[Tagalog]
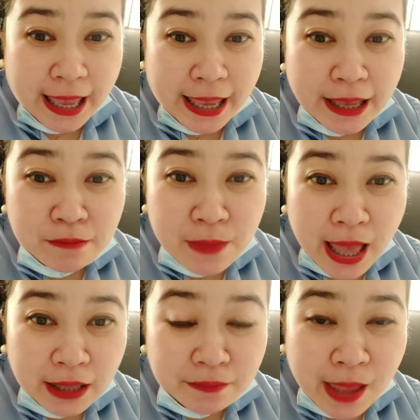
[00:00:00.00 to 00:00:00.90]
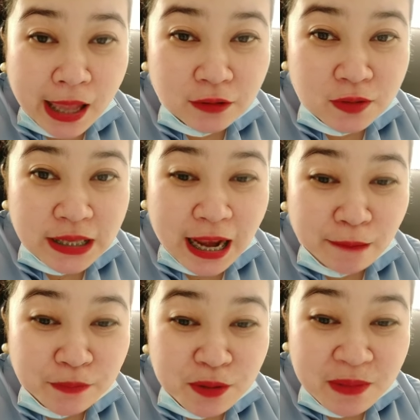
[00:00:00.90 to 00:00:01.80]
Eh, ang pangat-pangat ko sa
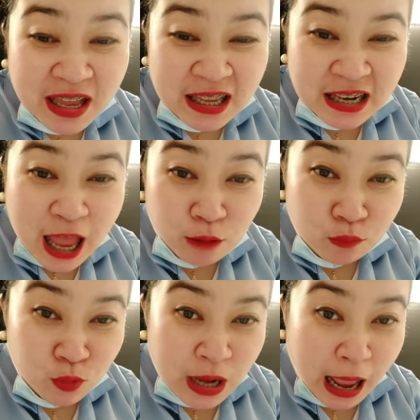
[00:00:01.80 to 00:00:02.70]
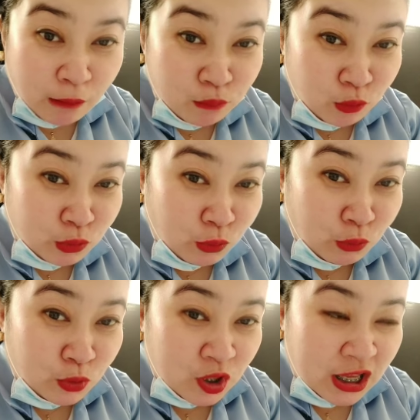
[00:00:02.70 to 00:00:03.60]
laptop, ang labo-labo
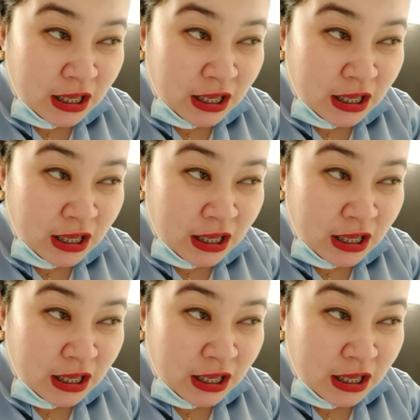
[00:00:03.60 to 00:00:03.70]
nun.